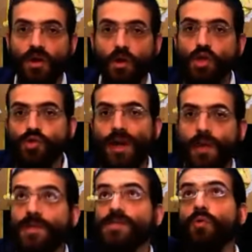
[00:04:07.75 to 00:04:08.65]
Quand je suis à
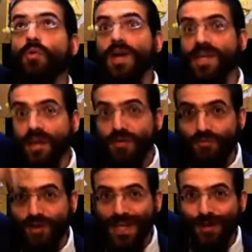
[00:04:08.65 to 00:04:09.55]
la maison et qu'il y a une
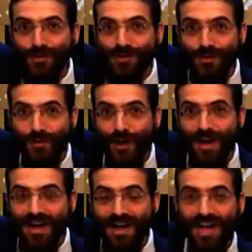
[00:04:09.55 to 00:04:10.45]
fuite qui coule sur
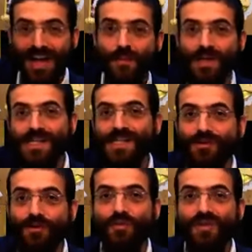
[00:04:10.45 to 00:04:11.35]
moi, eh ben, j'essaye
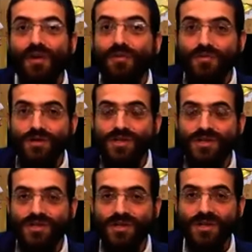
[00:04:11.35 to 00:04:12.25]
de trouver un refuge.